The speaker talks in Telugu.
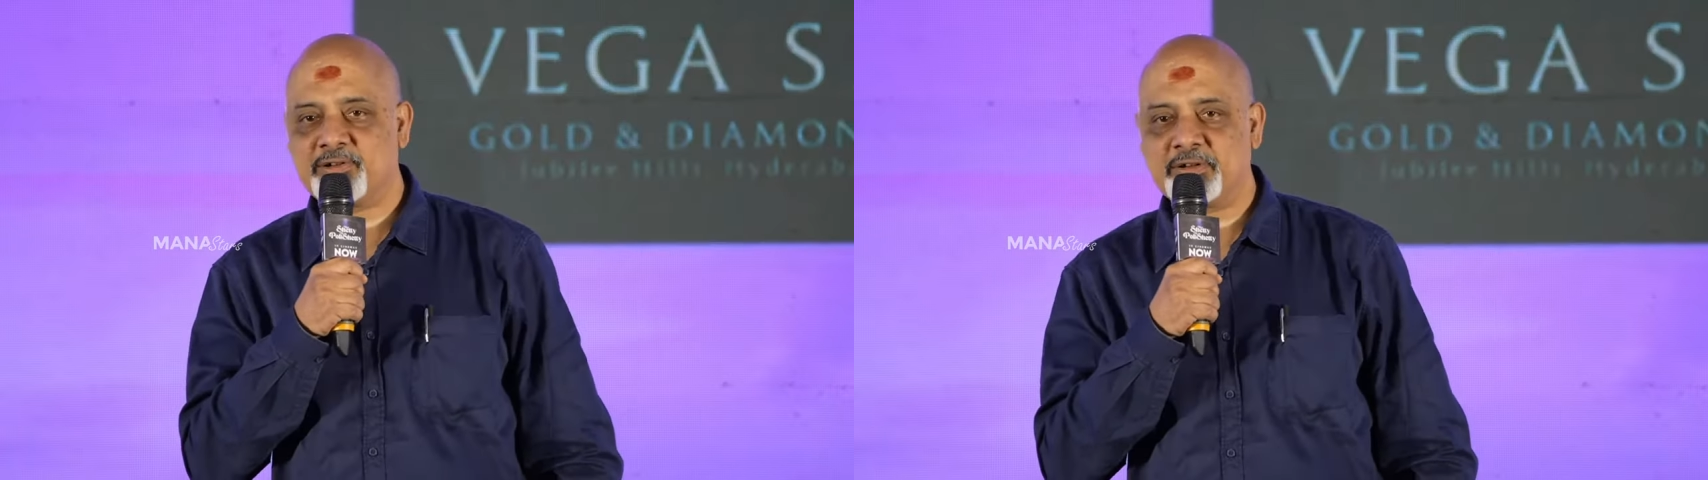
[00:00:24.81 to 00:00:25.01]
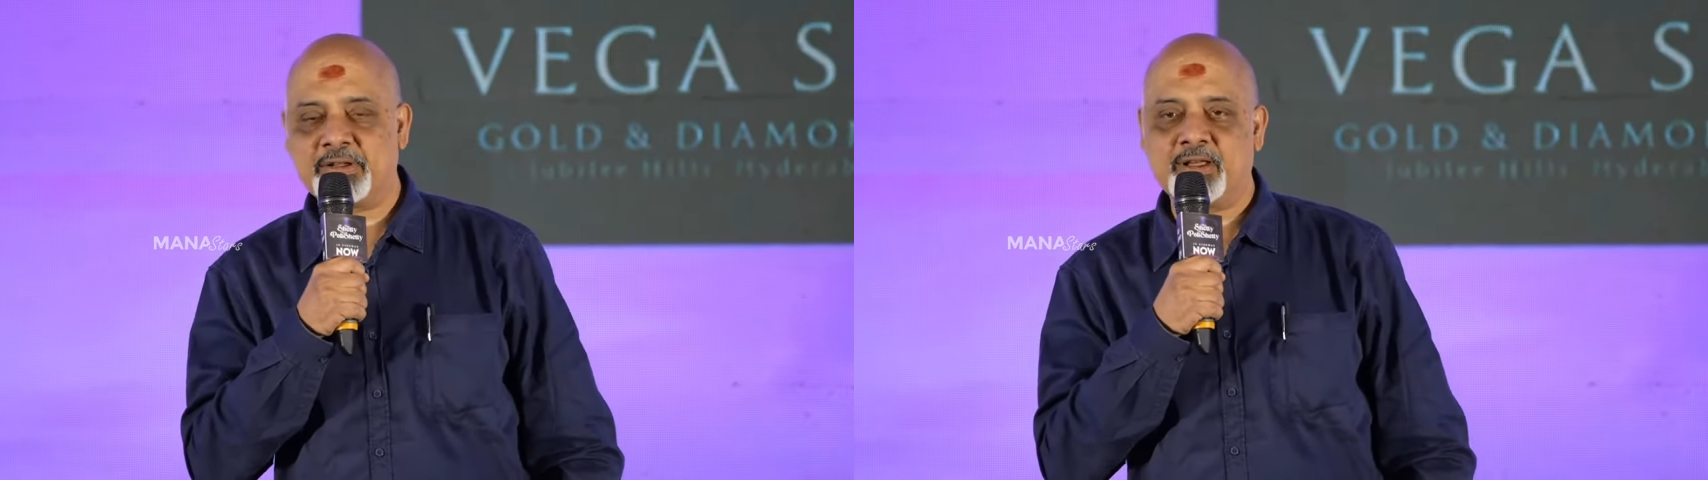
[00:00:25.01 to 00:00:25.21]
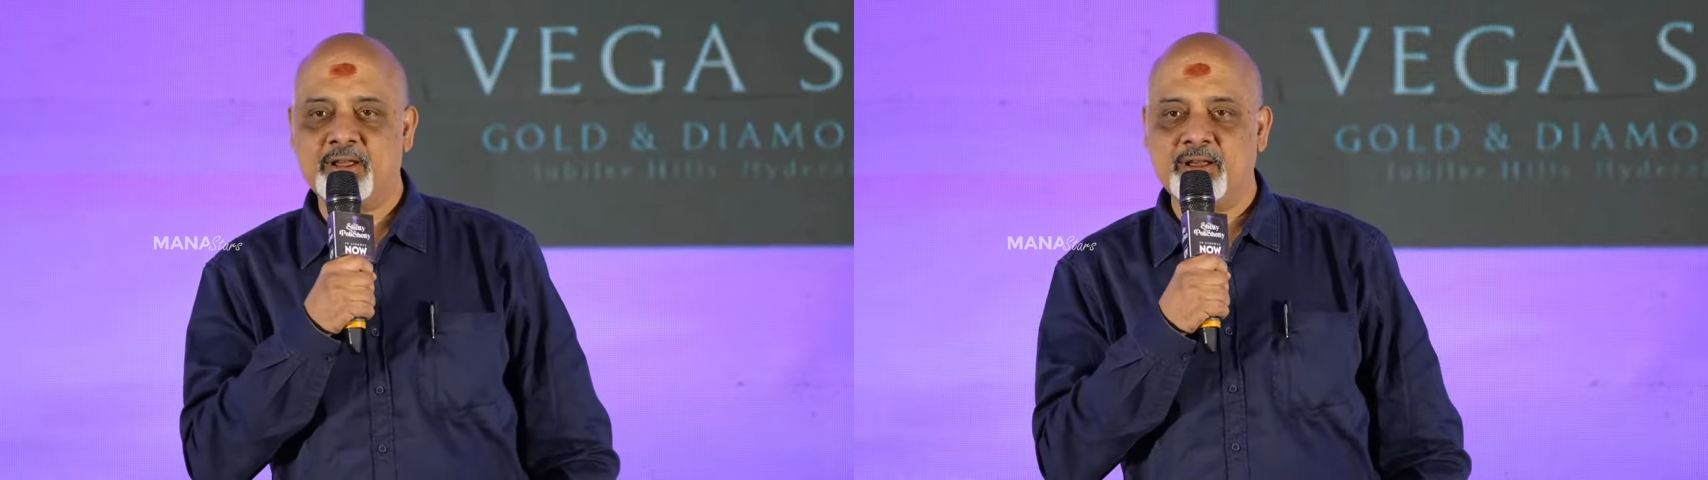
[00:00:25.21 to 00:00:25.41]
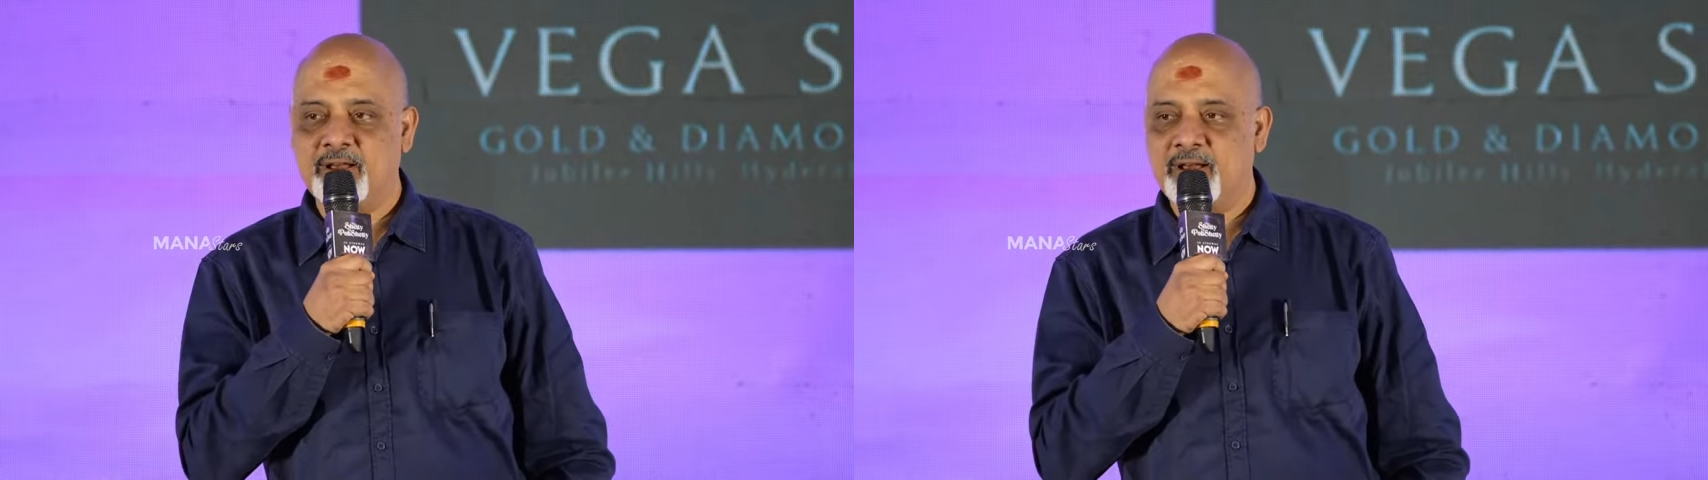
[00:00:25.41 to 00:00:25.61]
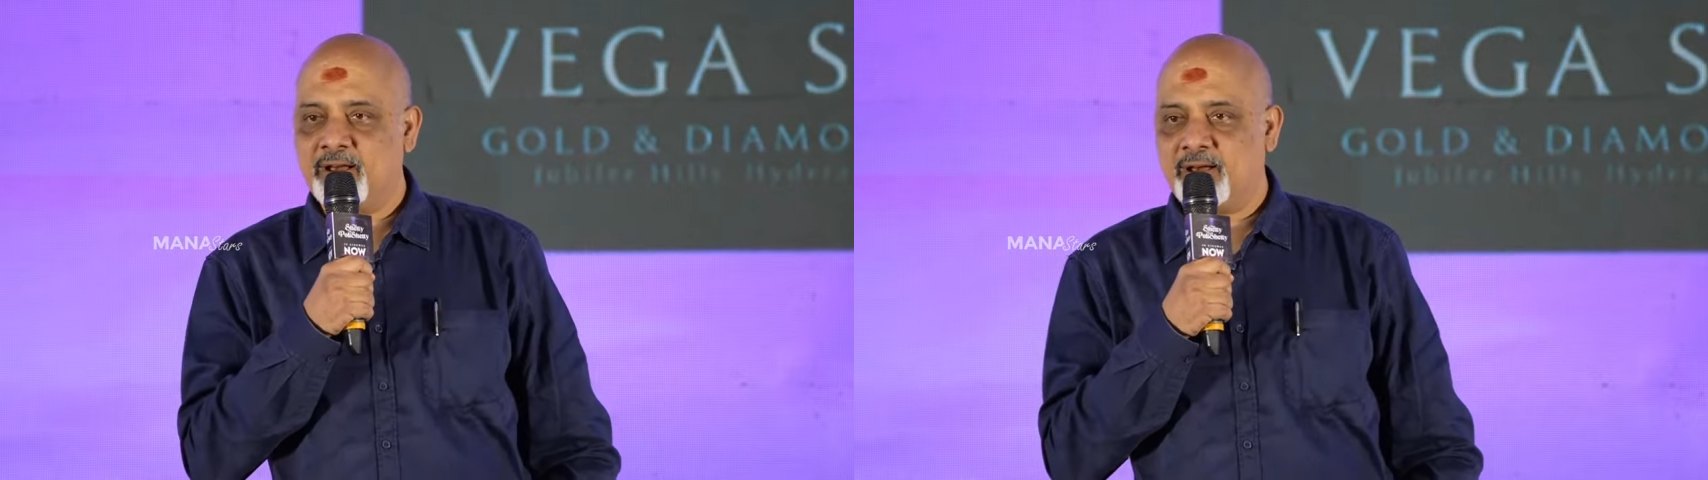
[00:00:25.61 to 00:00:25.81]

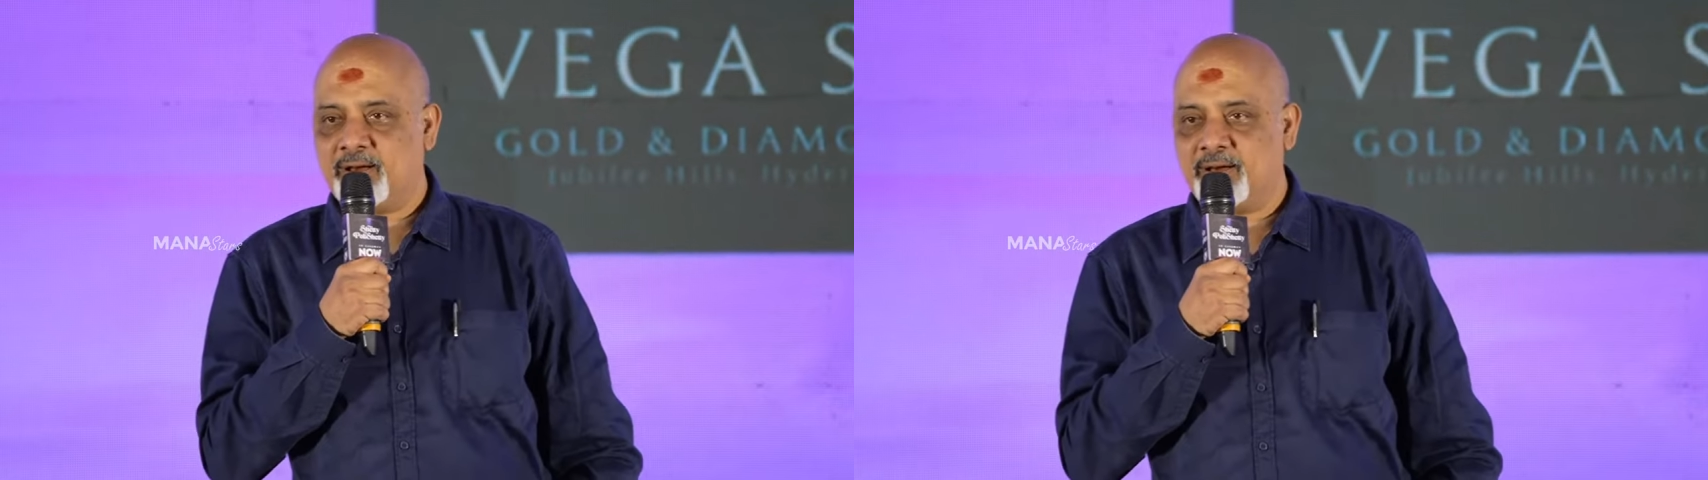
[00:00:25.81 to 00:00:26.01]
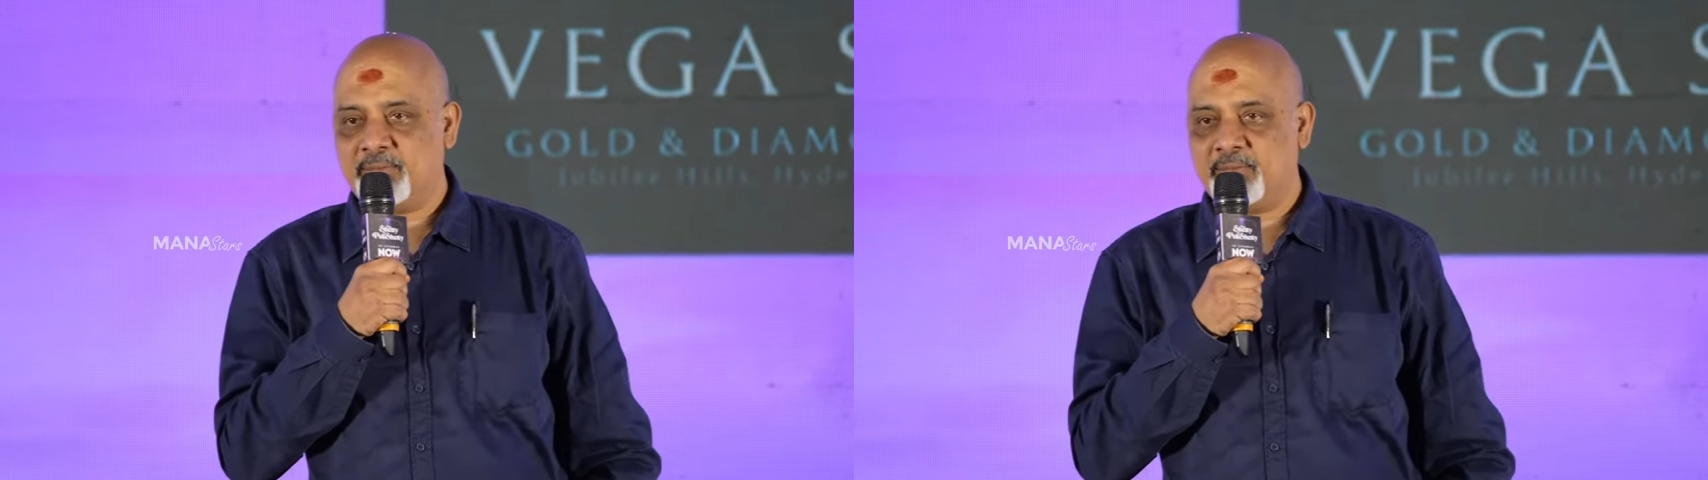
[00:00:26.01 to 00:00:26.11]
వాళ్ళు